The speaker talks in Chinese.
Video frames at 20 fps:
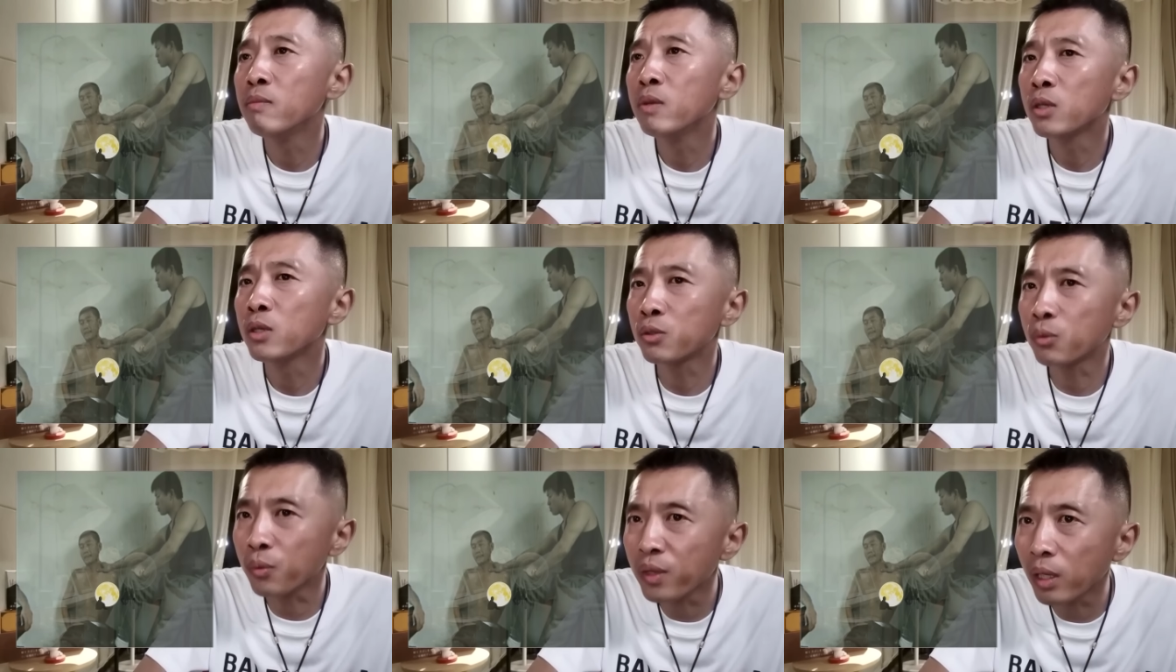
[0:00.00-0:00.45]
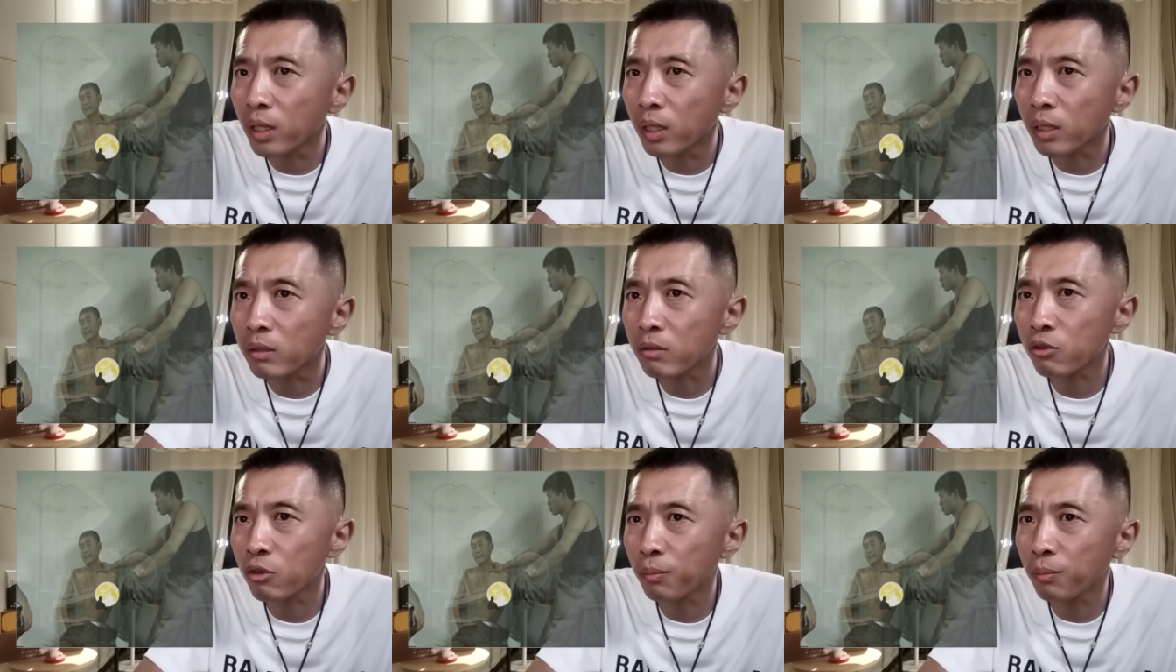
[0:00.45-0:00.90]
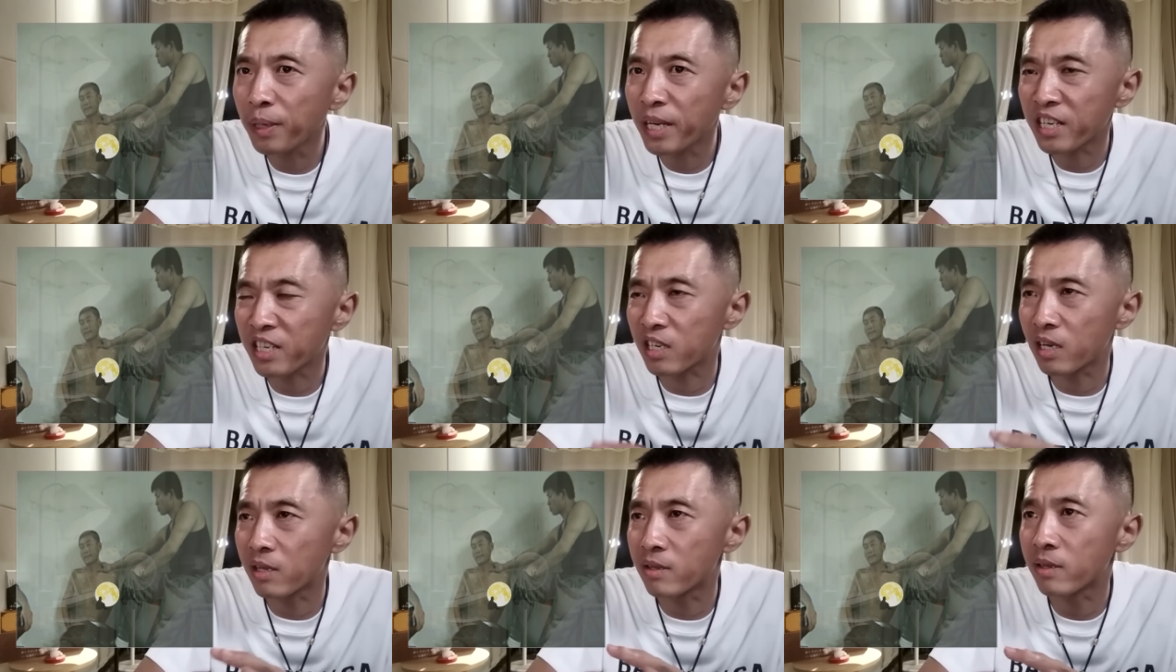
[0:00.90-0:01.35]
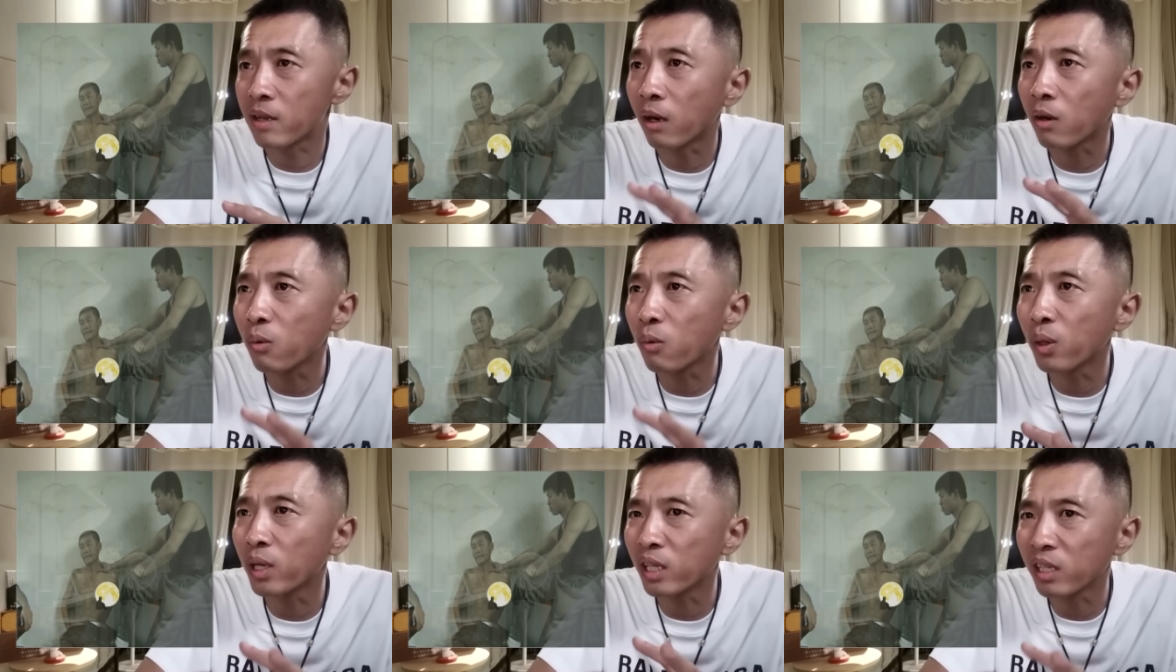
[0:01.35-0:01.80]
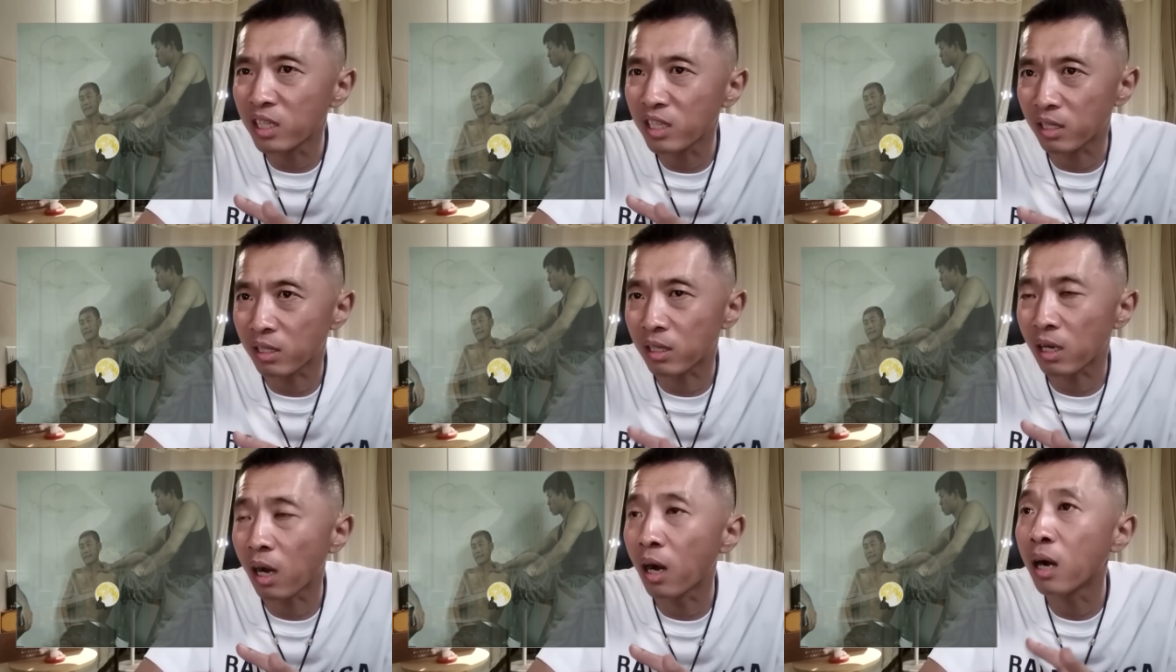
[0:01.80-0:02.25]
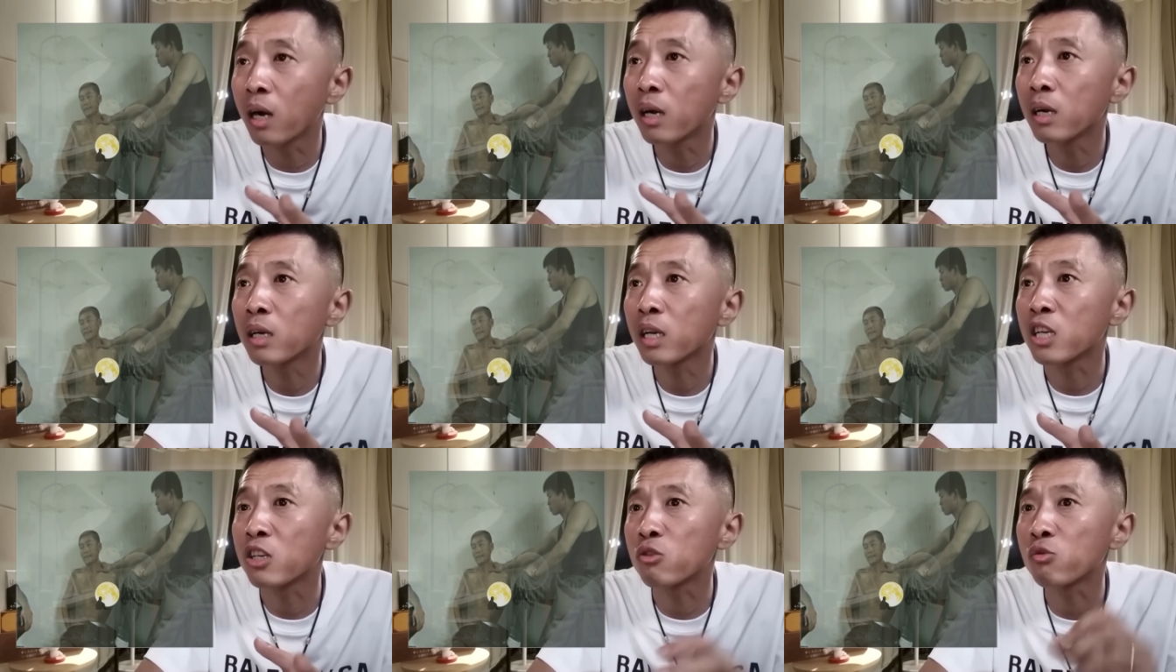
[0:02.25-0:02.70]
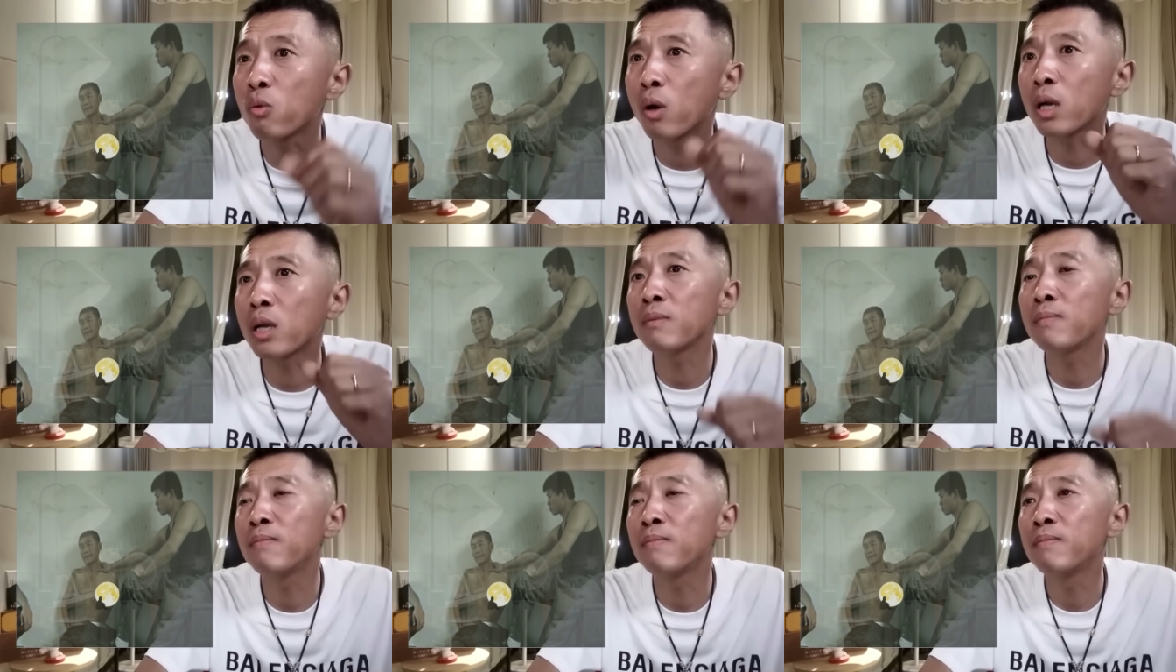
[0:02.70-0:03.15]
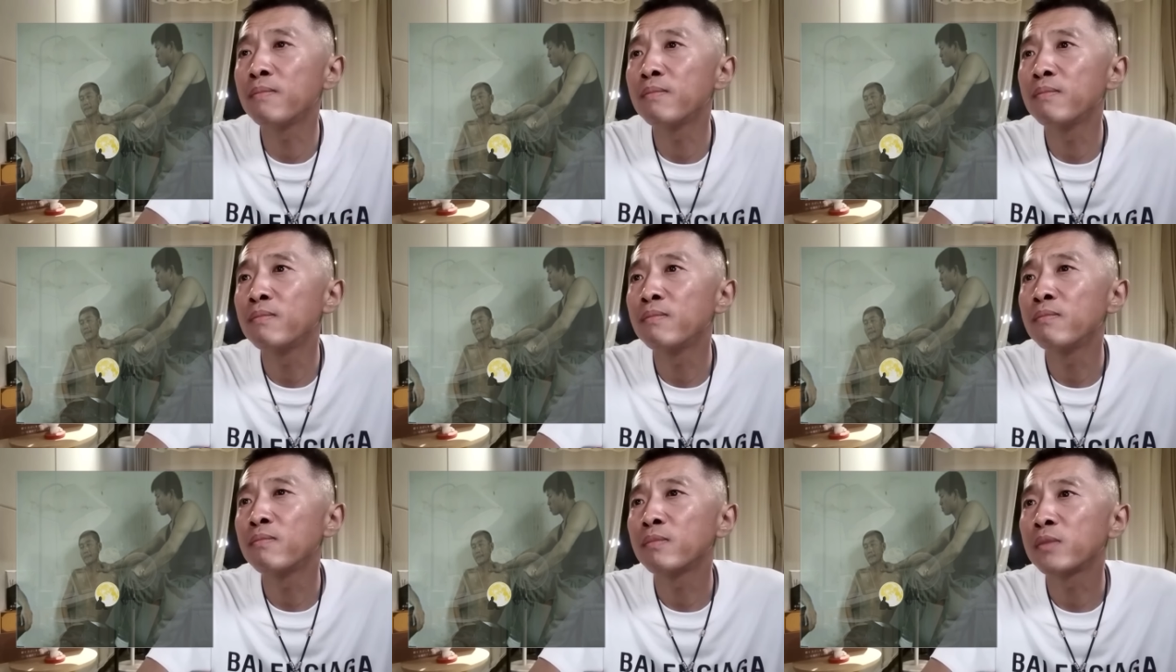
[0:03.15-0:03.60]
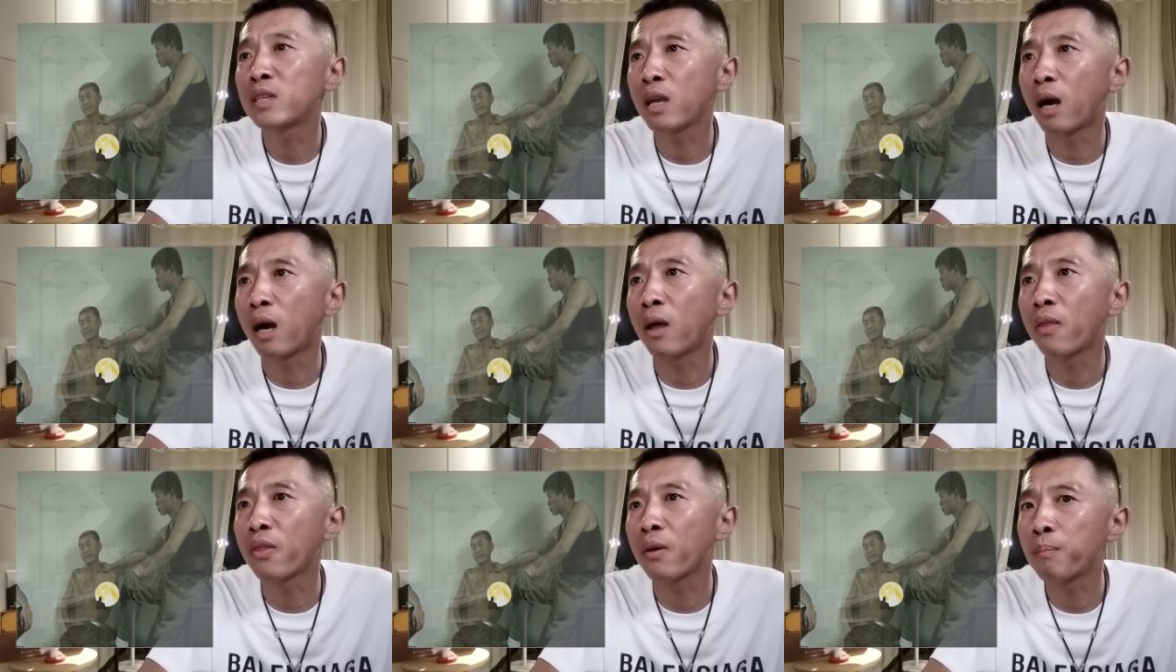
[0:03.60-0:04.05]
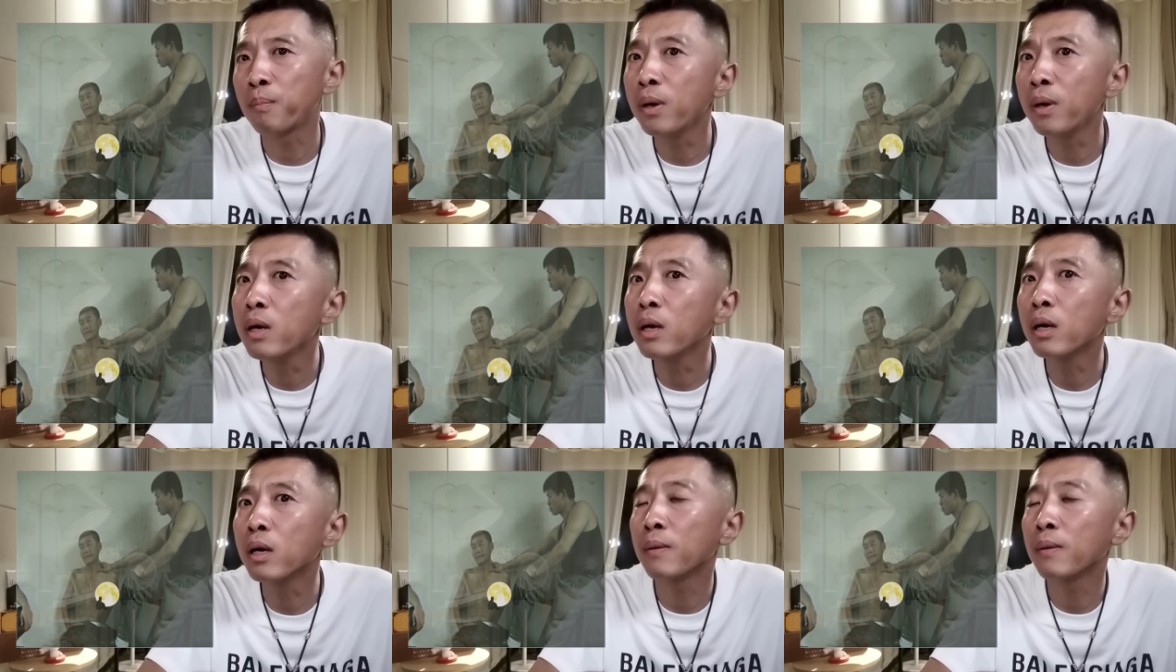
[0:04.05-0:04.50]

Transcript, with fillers: 孙德林就被沈阳过来的警察给抓了。这案子破了，